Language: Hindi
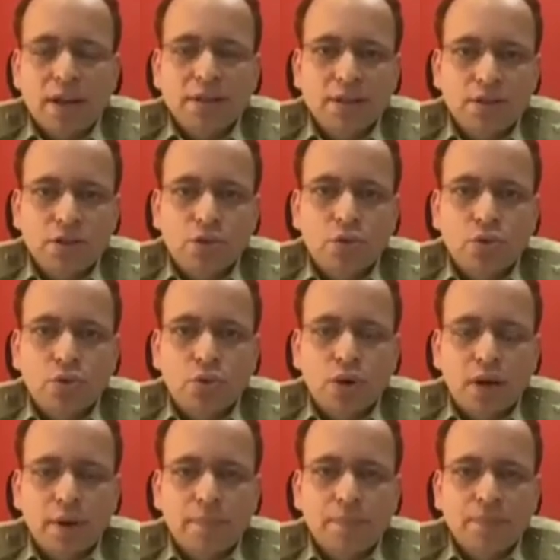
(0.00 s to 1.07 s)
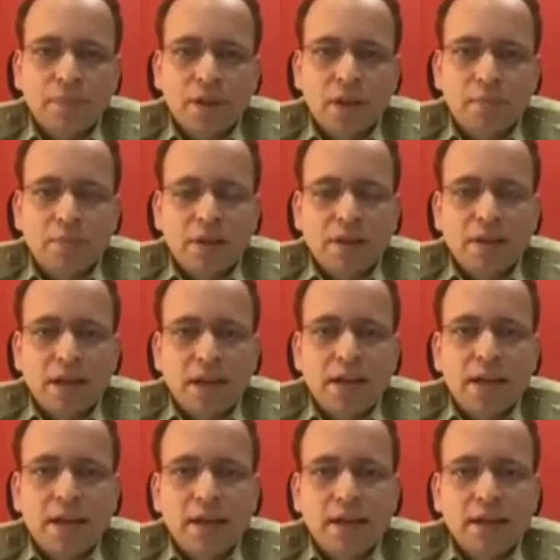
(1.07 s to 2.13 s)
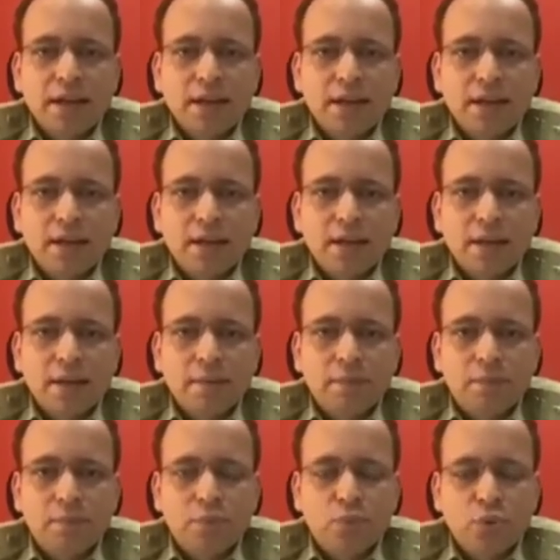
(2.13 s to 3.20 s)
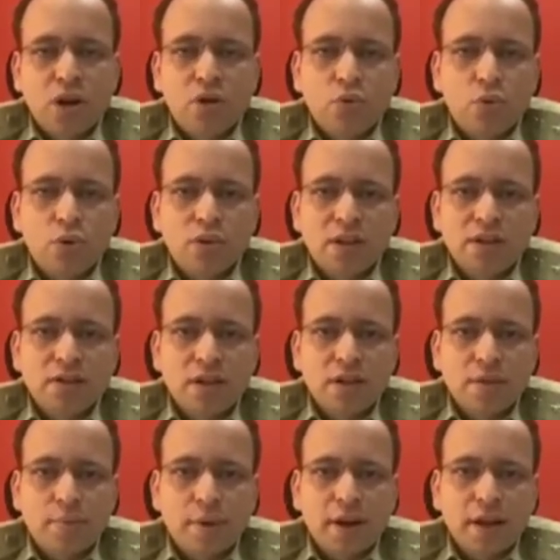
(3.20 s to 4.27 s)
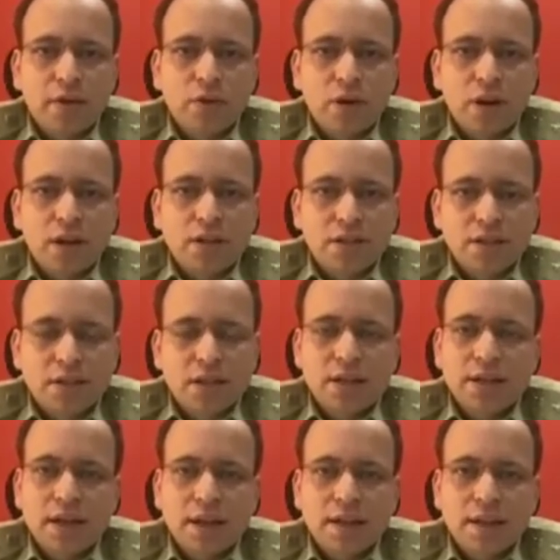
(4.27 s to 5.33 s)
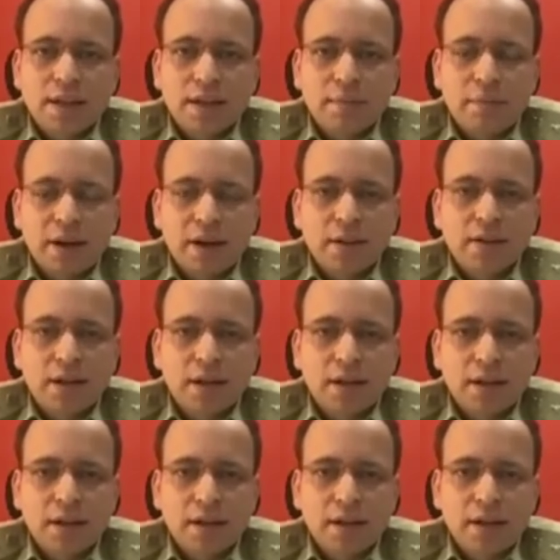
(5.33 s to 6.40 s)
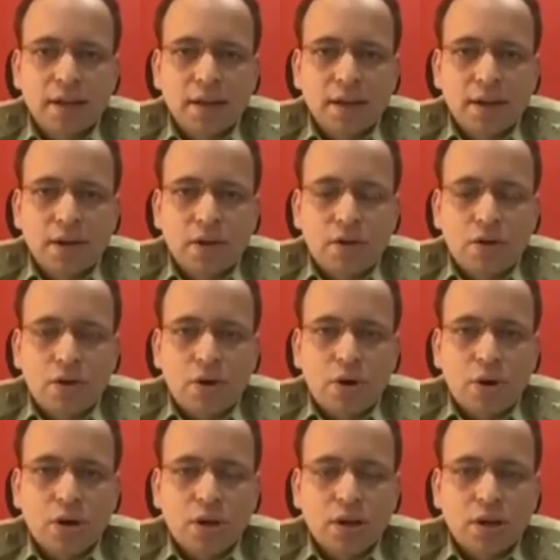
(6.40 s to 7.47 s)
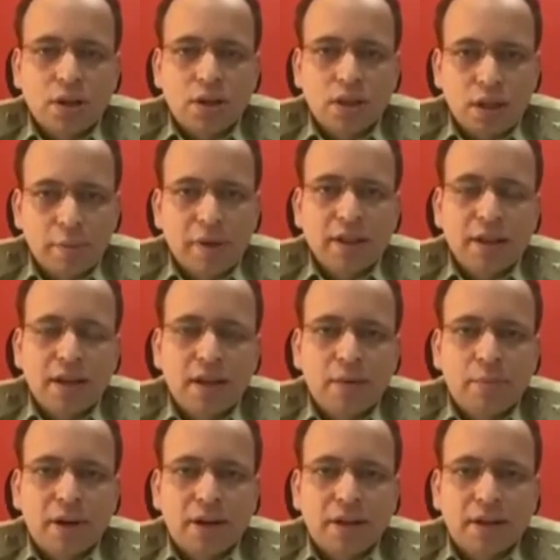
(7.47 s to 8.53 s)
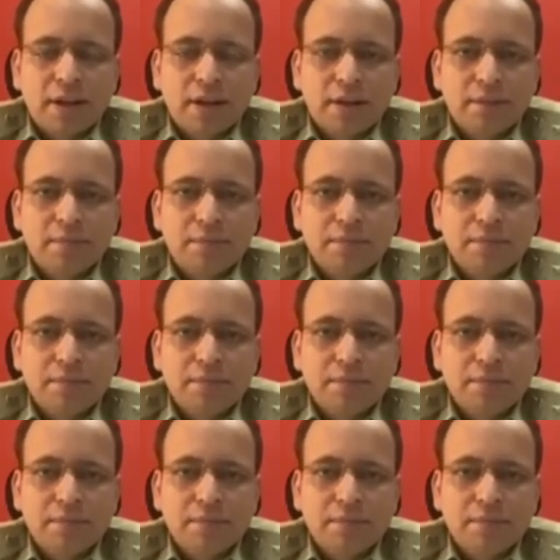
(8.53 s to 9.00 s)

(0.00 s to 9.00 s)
सिलेक्शन जरूर होगा बस यही है कि पूरा कोर्स अच्छे से पढ़ें और अच्छी तरीके से मेहनत करें और समय देकर पढ़ाई करें